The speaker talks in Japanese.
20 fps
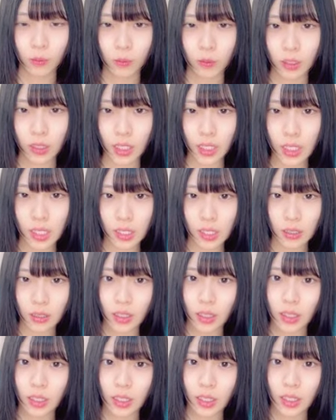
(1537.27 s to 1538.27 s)
迎
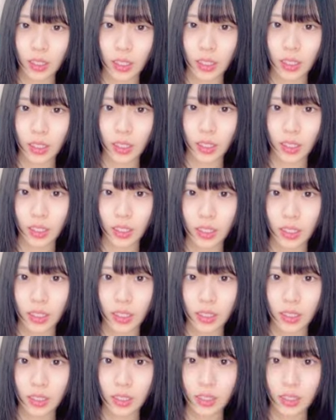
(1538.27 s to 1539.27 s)
えには行かないか
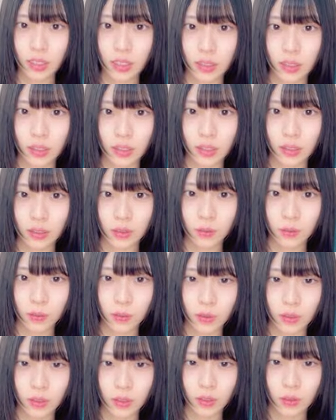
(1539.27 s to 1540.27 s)
なそ
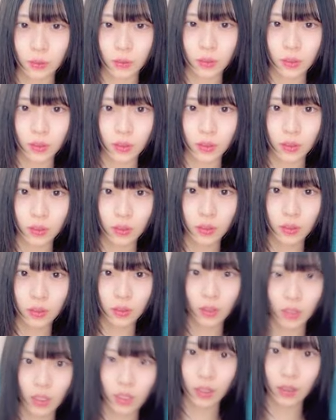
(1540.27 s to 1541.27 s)
のもうちょっ
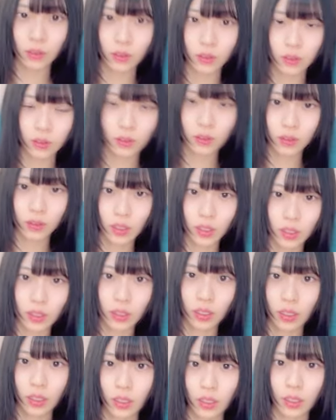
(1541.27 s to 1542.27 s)
とね遅くだっ
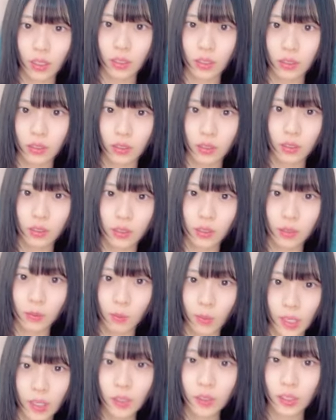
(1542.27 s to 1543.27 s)
たあれだけ
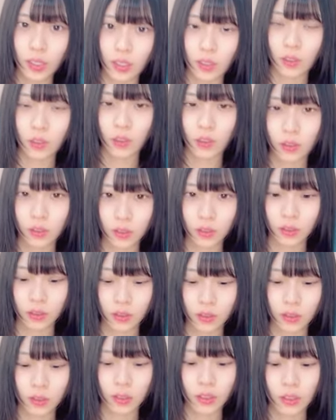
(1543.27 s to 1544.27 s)
ど迷ってるの
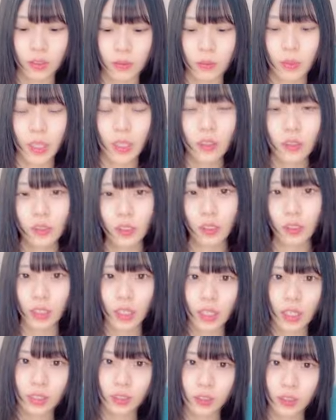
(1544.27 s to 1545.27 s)
迷ってる
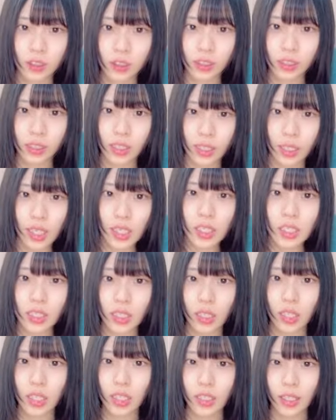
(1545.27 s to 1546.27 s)
なら来るしかないん
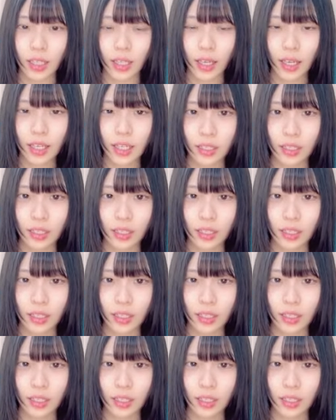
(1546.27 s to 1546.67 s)
じゃないんか